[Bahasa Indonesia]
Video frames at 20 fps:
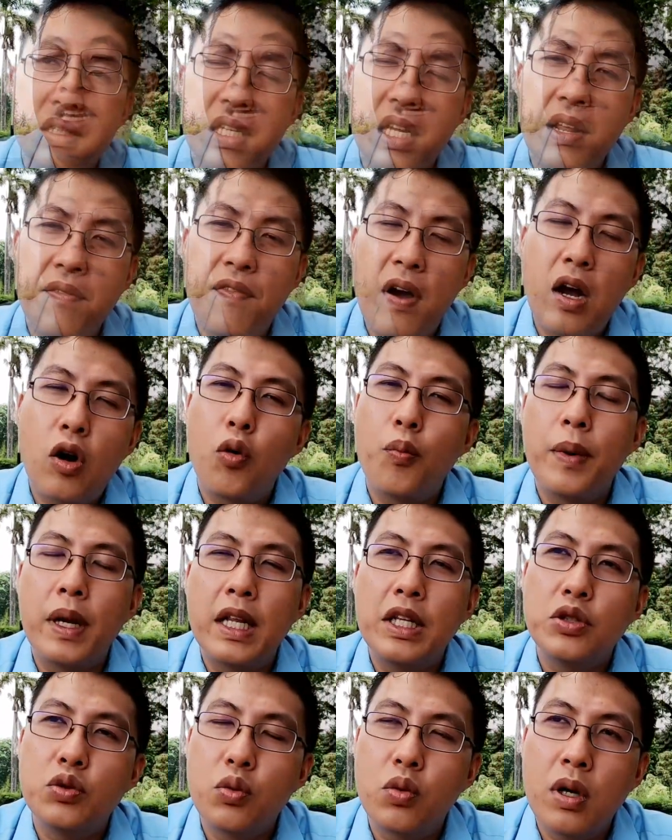jadi vakum
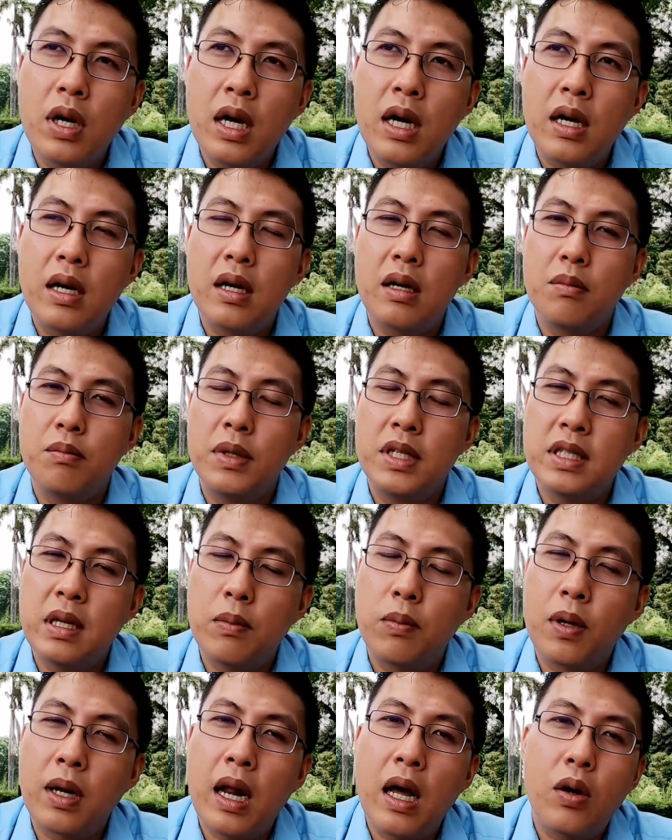ini juga
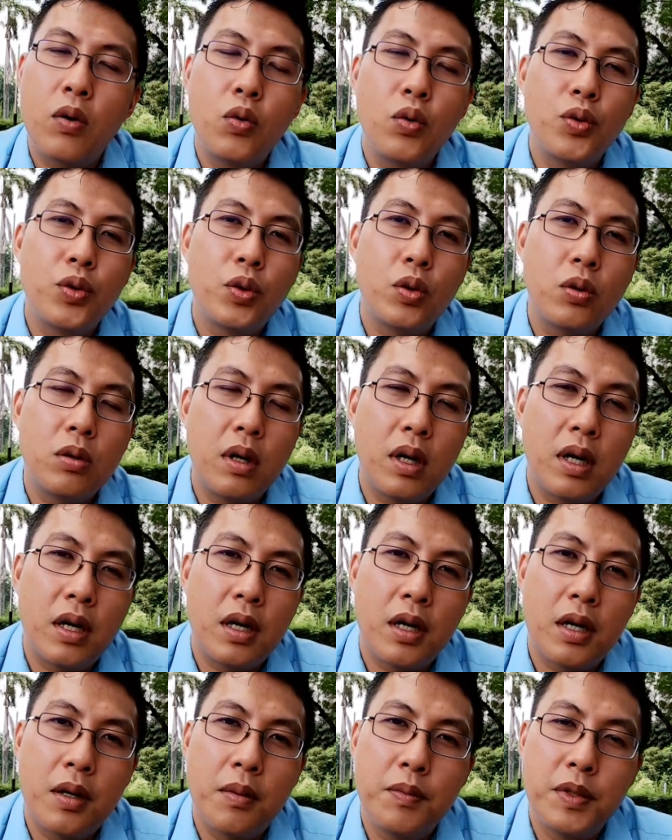bisa berlaku untuk
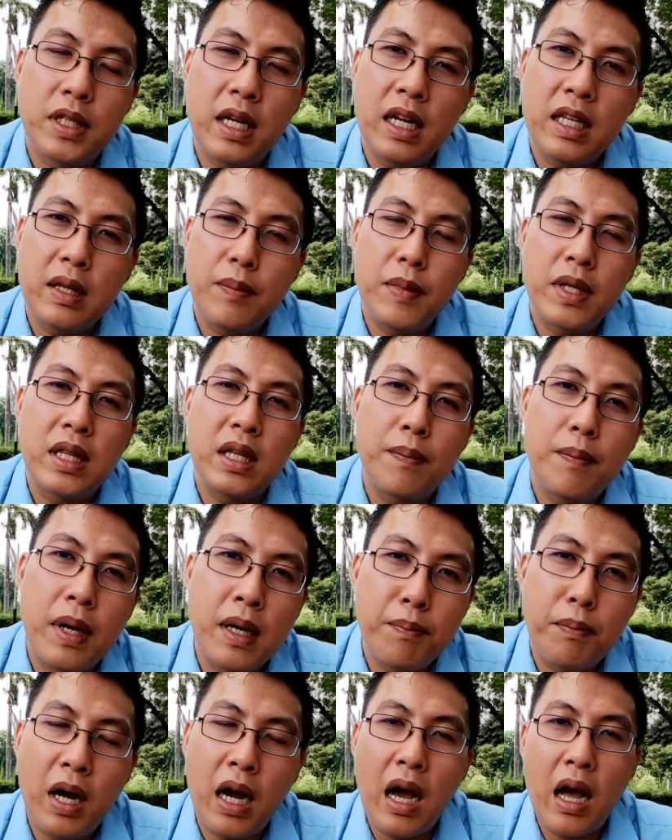uh, misalnya
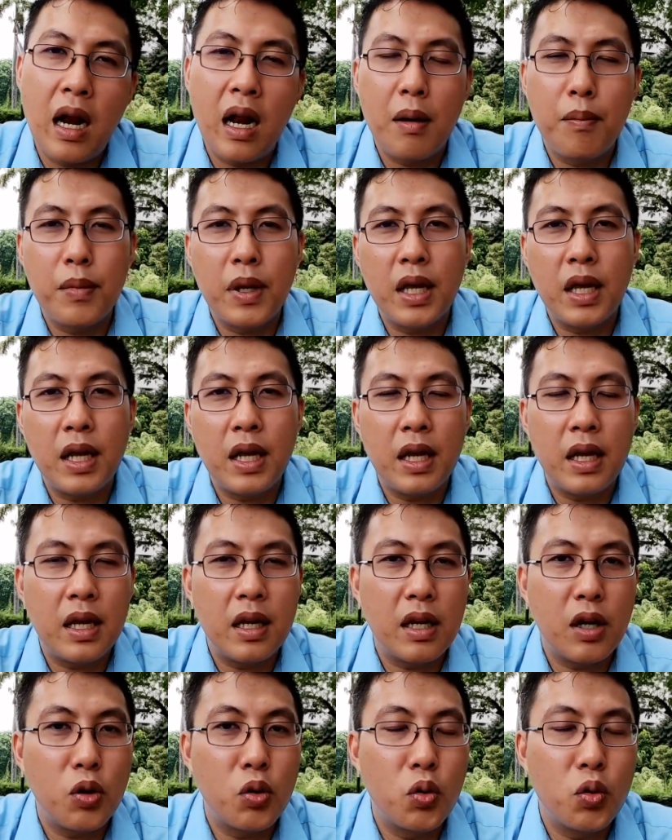teman-teman mengalami
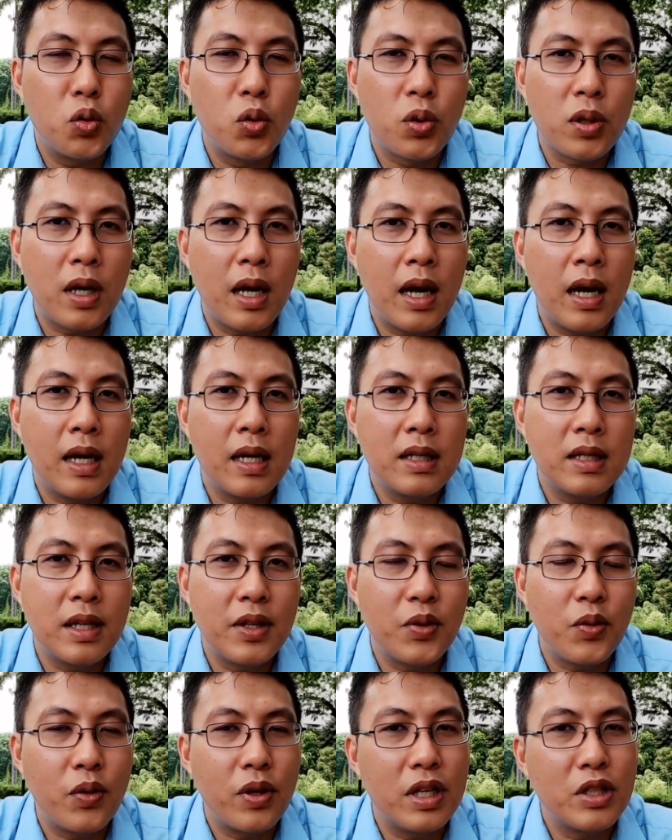keguguran
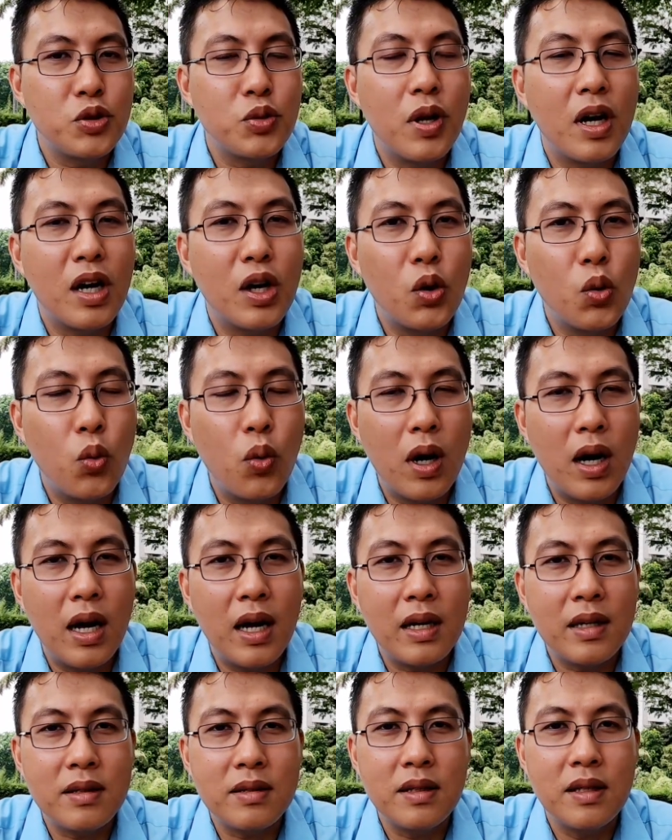gitu ya, sudah
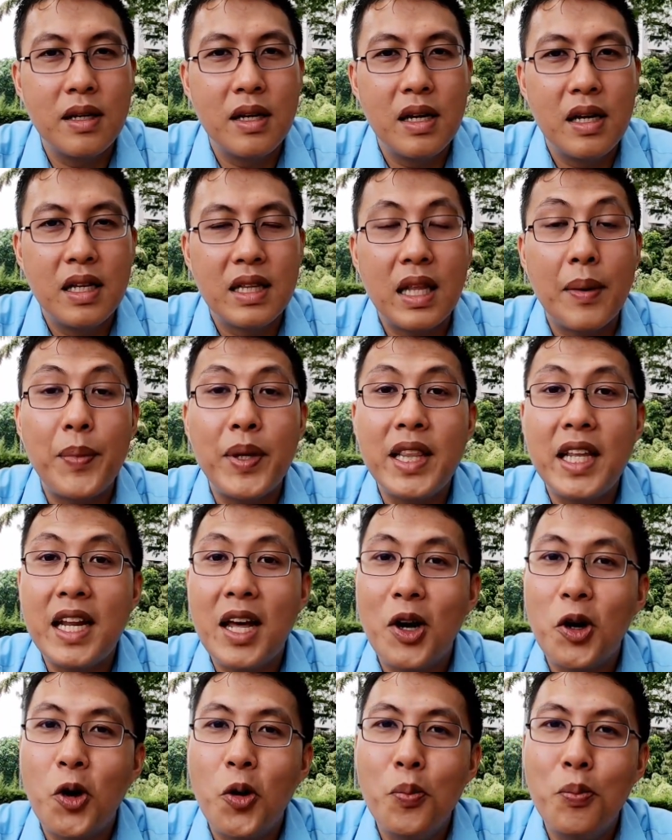keluar tapi
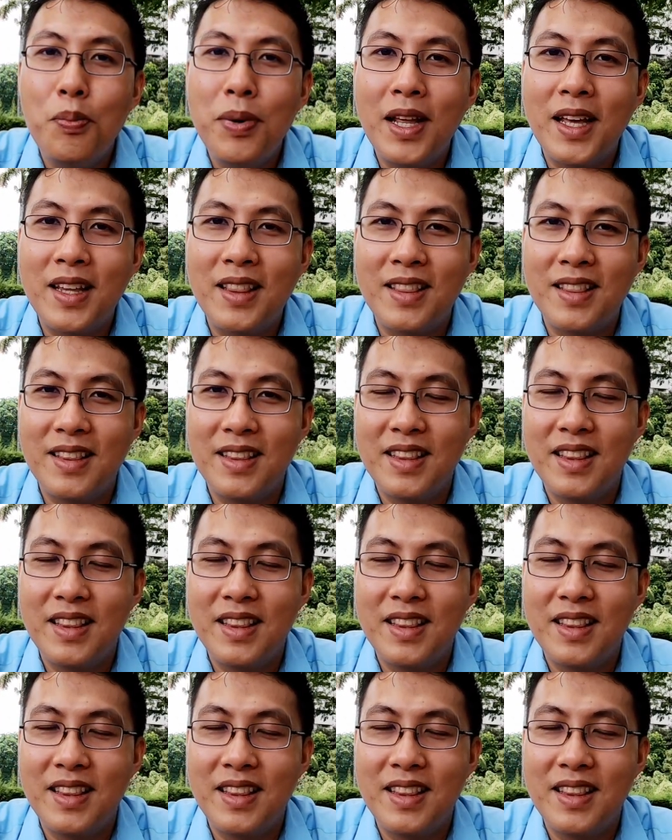tidak komplit,